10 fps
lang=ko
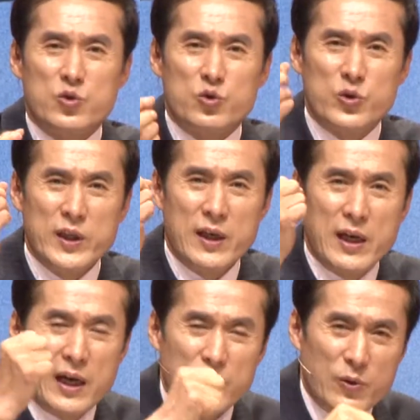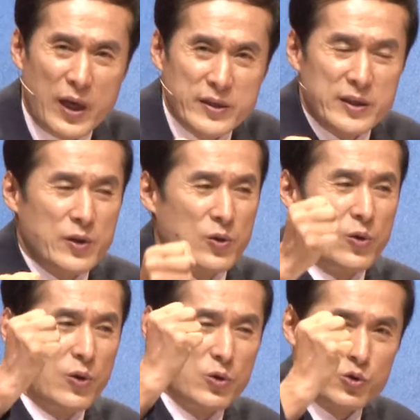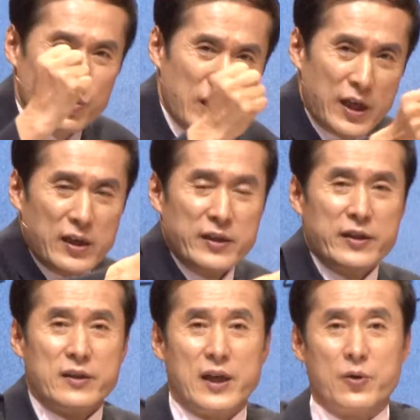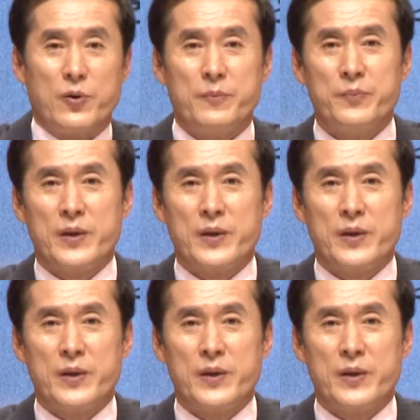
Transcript: 주일날도 안 지키고 주일날 일을 하고